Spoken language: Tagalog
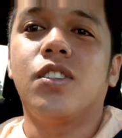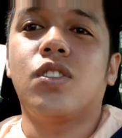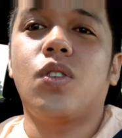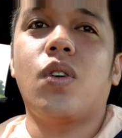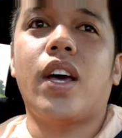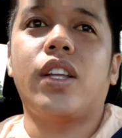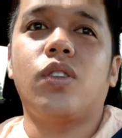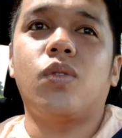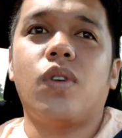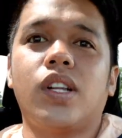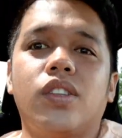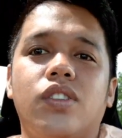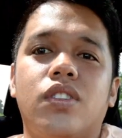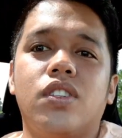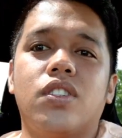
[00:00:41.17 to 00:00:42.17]
so I don't
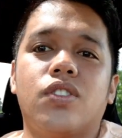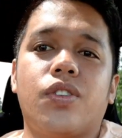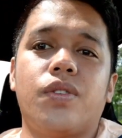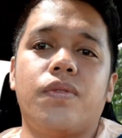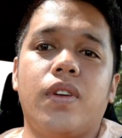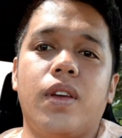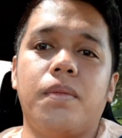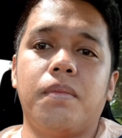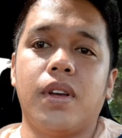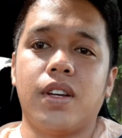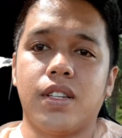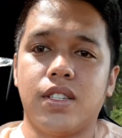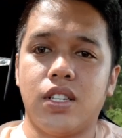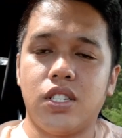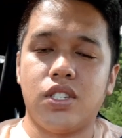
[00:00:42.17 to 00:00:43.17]
want to disturb him
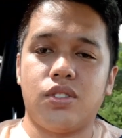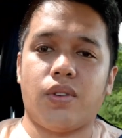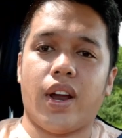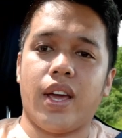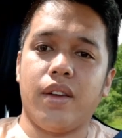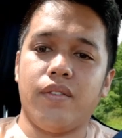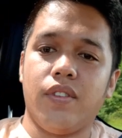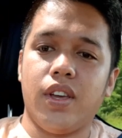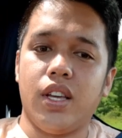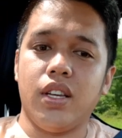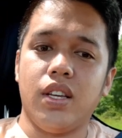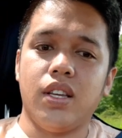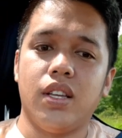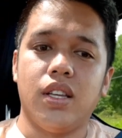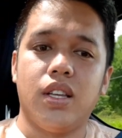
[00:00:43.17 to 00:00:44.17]
because he's driving
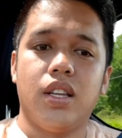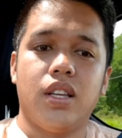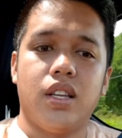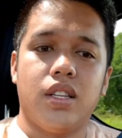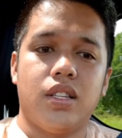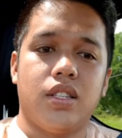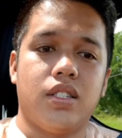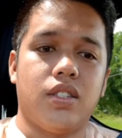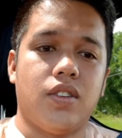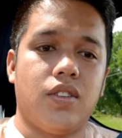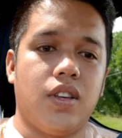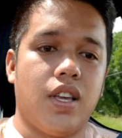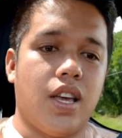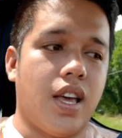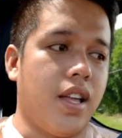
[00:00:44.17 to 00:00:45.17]
so
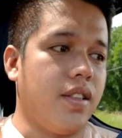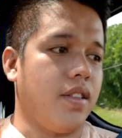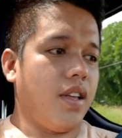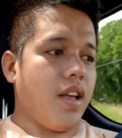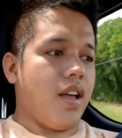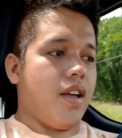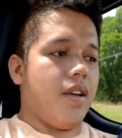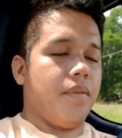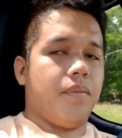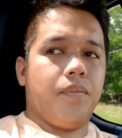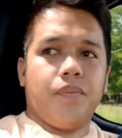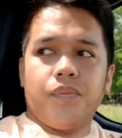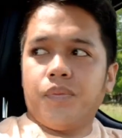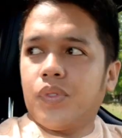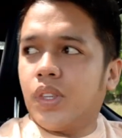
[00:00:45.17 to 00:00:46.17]
yeah um,
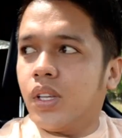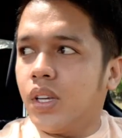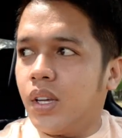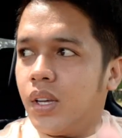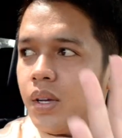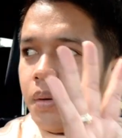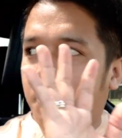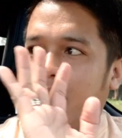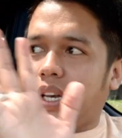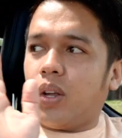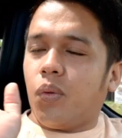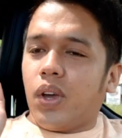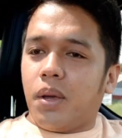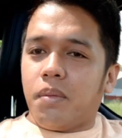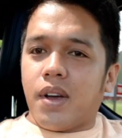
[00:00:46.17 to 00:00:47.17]
by
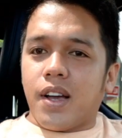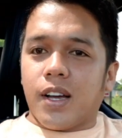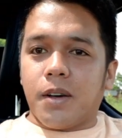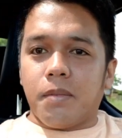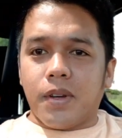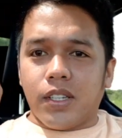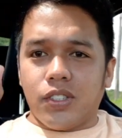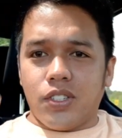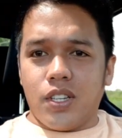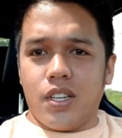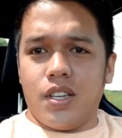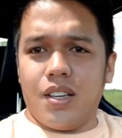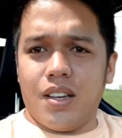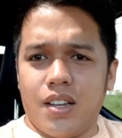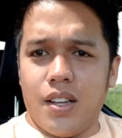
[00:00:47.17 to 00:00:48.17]
the way mga
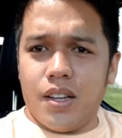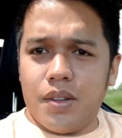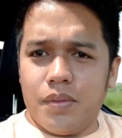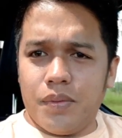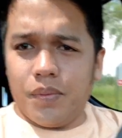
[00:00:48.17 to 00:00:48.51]
kabeshi um,